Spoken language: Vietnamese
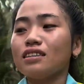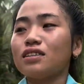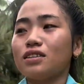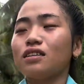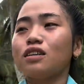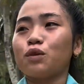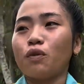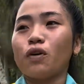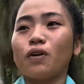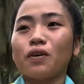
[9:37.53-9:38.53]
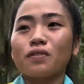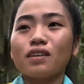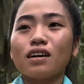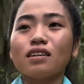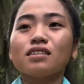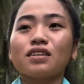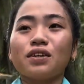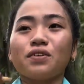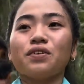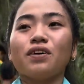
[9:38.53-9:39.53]
chưa một lần
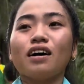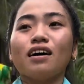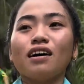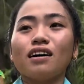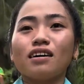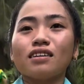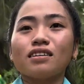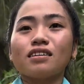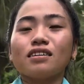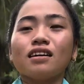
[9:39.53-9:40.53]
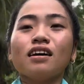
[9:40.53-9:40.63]
yêu ai